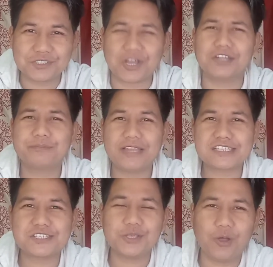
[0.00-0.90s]
गॉड
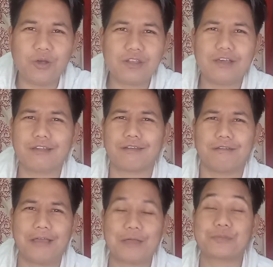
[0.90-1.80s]
ब्लेस यू ऑल और
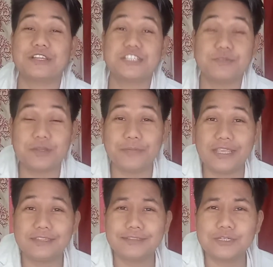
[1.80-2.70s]
आपके जीवन में
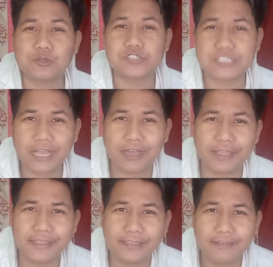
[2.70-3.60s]
इतनी खुशियाँ
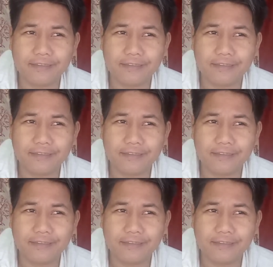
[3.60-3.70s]
आएँ